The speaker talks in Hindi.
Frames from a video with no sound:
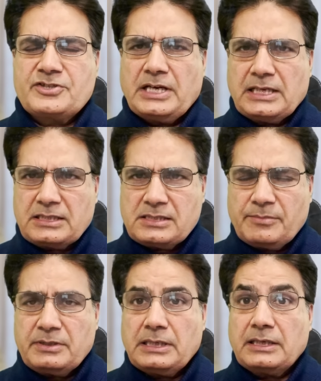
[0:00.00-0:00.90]
चाइना के
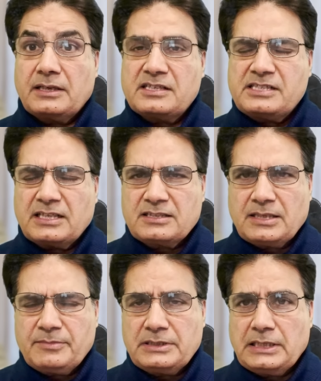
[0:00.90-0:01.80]
सामने जाएंगे रशिया के
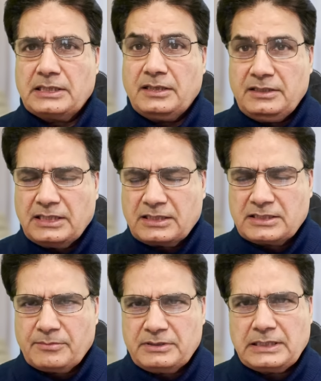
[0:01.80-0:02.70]
सामने जाएंगे इंडिया के
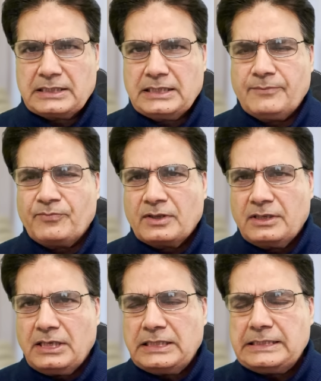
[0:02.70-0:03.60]
सामने जाएंगे
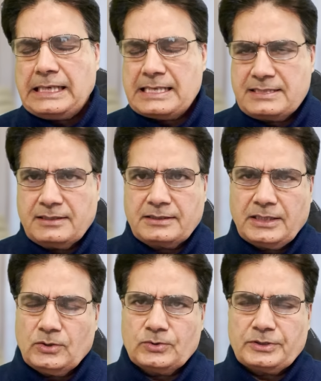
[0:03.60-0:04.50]
ये इनकी हैसियत
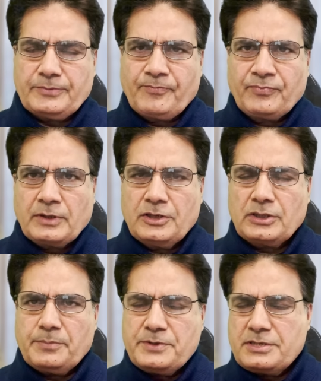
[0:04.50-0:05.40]
क्या होगी
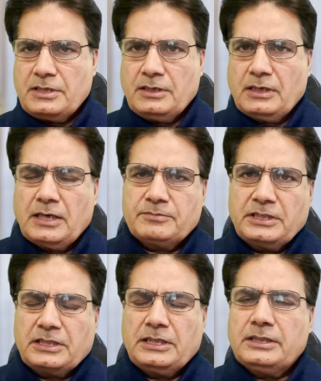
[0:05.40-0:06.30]
इनके पीछे आप
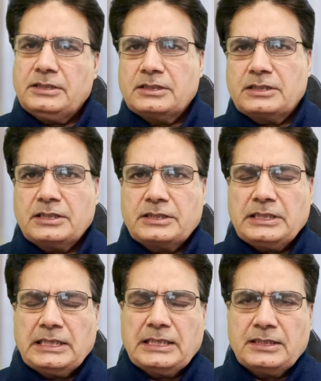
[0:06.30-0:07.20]
देख लें कि
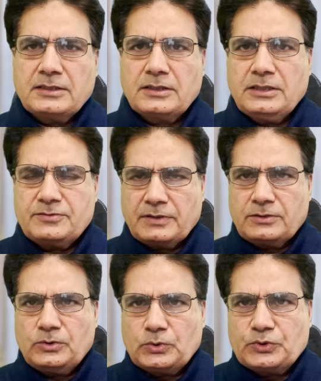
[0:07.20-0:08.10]
क्या है कि इस
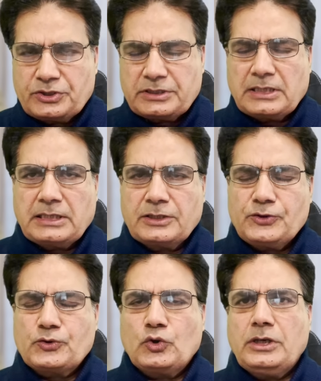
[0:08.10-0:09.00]
वक्त जो कुछ चल रहा है
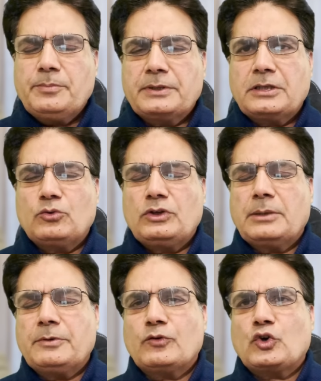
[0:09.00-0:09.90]
किसको नहीं पता
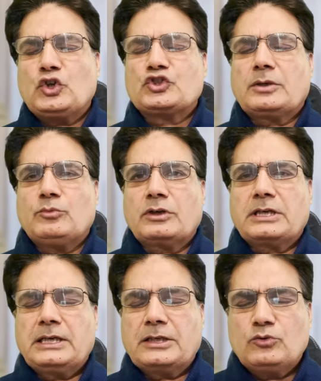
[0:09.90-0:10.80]
दुनिया में वो कौन सा
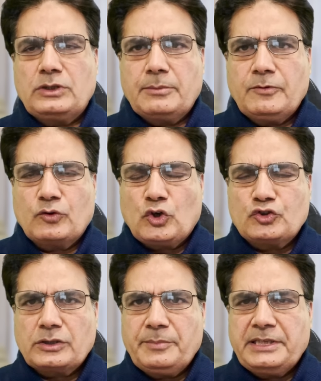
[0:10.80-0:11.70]
मुल्क है या दुनिया में वो
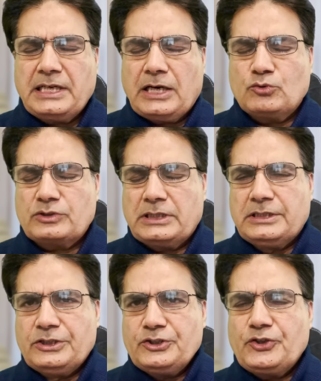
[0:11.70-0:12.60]
कौन सा मीडिया हाउस है
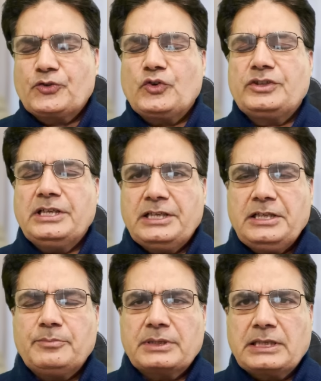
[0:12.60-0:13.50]
जिसको ये
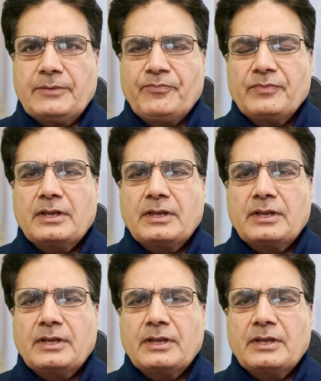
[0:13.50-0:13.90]
नहीं पता